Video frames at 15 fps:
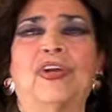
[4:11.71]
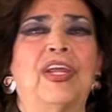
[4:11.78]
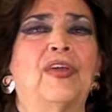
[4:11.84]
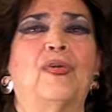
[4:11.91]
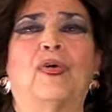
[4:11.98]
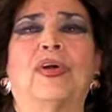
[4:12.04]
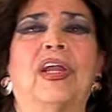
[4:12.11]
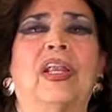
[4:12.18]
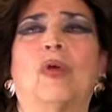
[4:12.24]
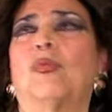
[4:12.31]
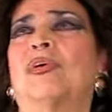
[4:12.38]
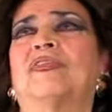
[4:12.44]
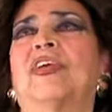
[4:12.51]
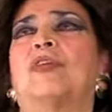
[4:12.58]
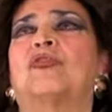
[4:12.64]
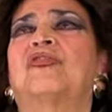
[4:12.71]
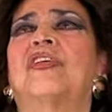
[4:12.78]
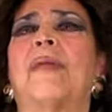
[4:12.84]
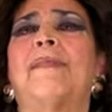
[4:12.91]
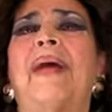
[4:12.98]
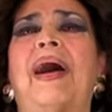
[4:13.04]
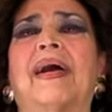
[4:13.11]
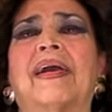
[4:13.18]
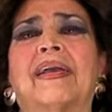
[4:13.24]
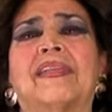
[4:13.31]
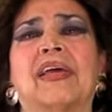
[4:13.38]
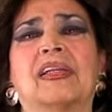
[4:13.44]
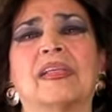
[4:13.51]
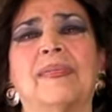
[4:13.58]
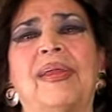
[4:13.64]
creo que el aguacero se abaje
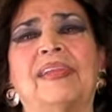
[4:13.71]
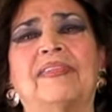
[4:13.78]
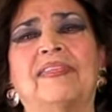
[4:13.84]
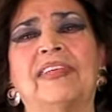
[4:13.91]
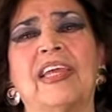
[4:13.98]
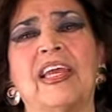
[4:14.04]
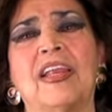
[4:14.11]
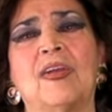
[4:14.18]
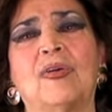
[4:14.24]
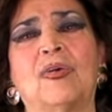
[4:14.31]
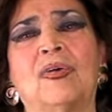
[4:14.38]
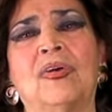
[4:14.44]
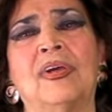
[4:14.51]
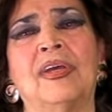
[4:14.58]
de arriba el cielo.